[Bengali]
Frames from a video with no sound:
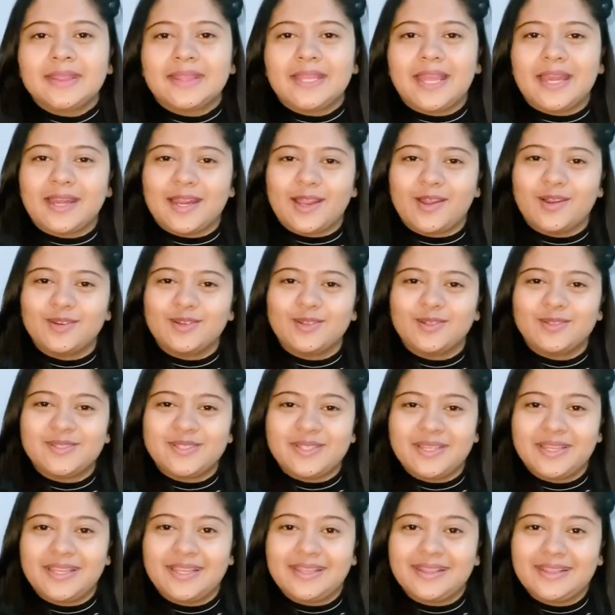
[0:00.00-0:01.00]
তার কারণ
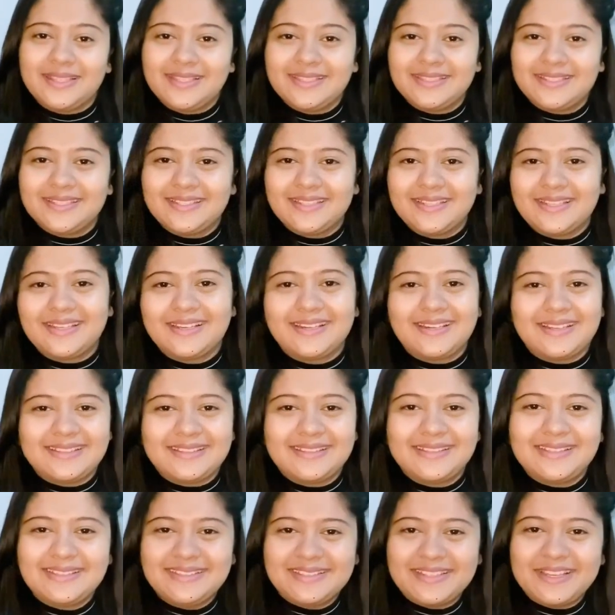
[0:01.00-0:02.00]
হচ্ছে তিনটার দিকে রাত
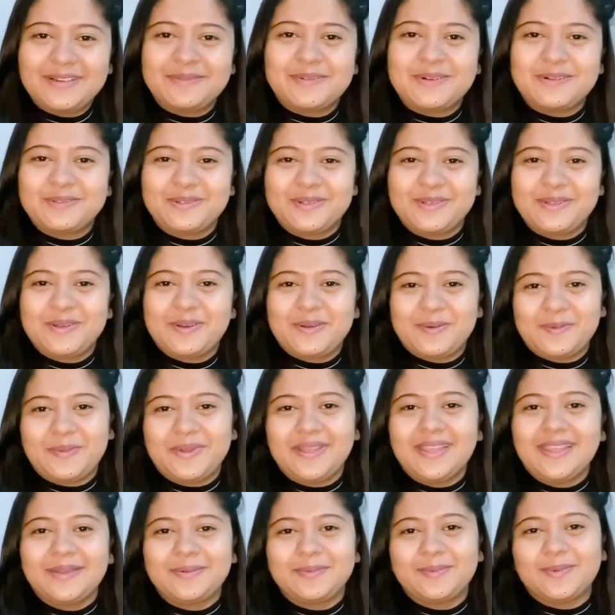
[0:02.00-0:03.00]
তিনটায় আমার উঠতে
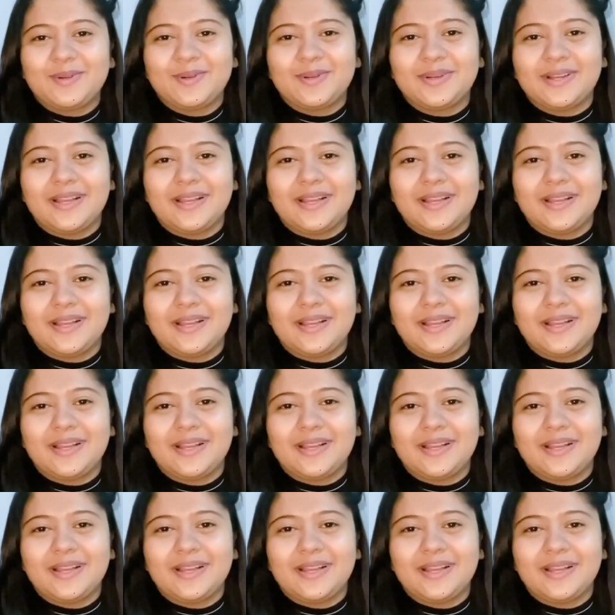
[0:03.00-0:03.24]
হবে এবং